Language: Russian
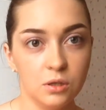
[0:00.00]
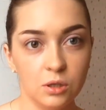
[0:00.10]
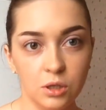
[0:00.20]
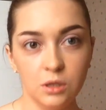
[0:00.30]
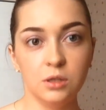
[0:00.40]

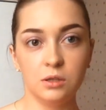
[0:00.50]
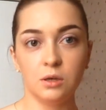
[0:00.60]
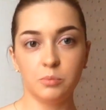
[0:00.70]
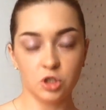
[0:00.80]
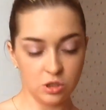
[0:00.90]
И
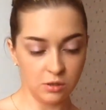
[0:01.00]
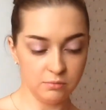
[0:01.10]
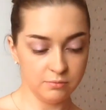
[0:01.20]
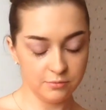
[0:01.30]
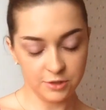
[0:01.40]
я пошла.
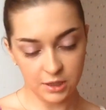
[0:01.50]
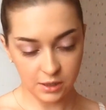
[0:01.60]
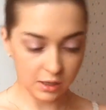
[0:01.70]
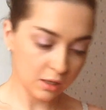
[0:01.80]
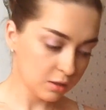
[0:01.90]
Вся
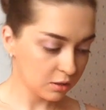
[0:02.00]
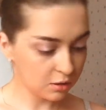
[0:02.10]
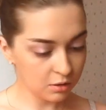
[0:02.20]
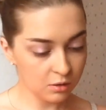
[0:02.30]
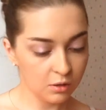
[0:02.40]
такая
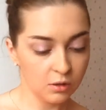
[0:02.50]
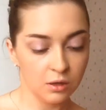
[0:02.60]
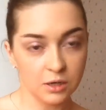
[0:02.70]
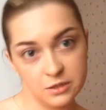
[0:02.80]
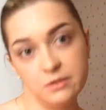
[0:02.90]

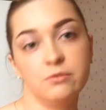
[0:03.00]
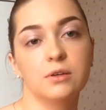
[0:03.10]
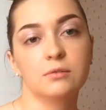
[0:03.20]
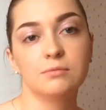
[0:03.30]
красивая.